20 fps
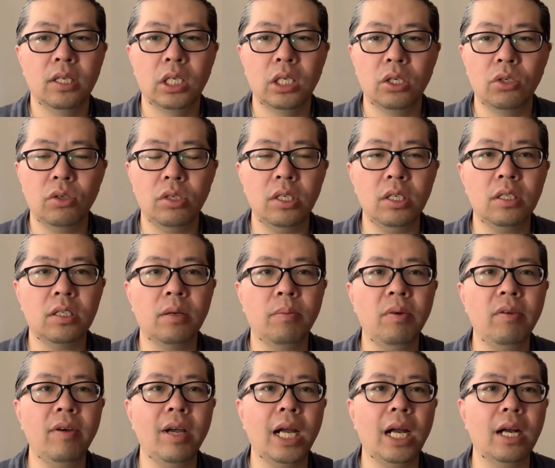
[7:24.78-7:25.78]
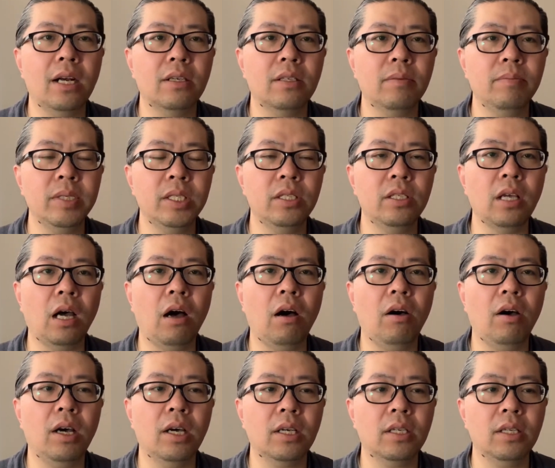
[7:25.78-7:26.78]
说这什么玩意儿这么小
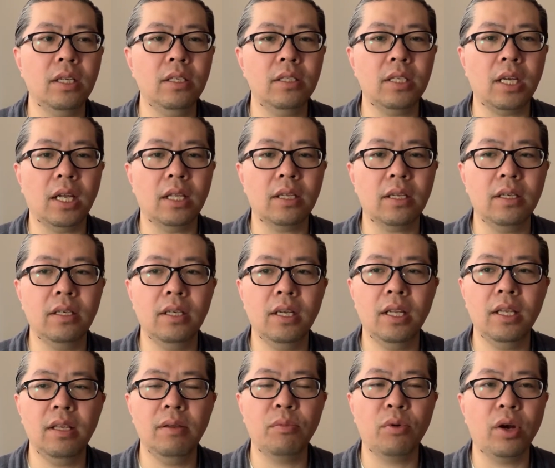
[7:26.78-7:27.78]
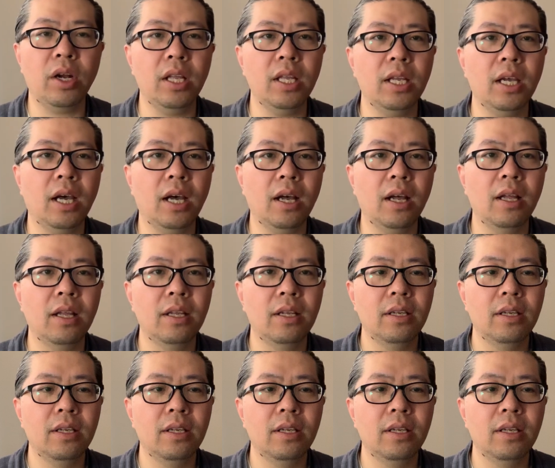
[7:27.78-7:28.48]
啊，跟长得跟人一模一样